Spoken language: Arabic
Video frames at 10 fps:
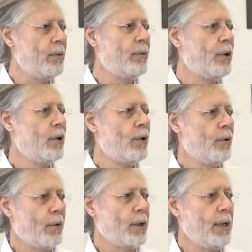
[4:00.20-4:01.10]
و...
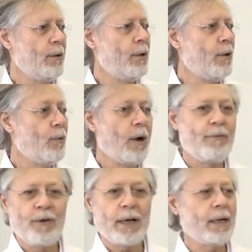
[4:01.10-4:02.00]
اوكي
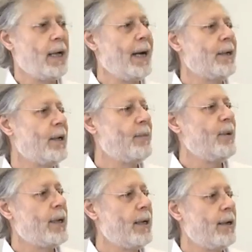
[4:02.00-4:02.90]
وافرغنا عدد
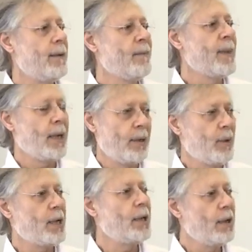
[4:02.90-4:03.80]
من
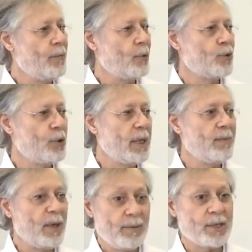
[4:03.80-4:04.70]
المرضى الموجودين
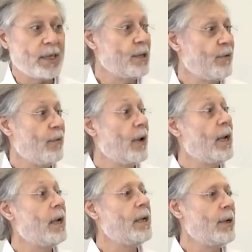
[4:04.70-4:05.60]
بالمستشفى
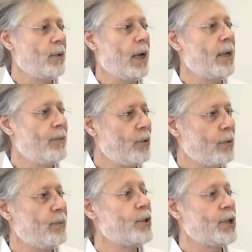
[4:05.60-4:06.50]
فللناهم على
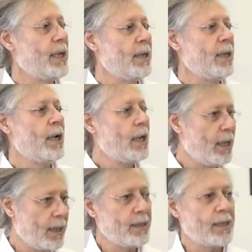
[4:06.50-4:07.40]
بيوت من شان
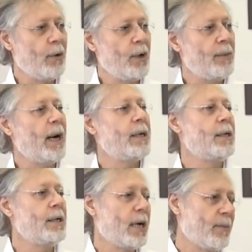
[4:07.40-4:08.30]
لنستوعب
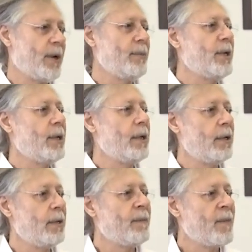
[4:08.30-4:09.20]
عدد اكبر
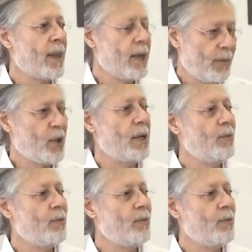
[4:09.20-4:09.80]
من من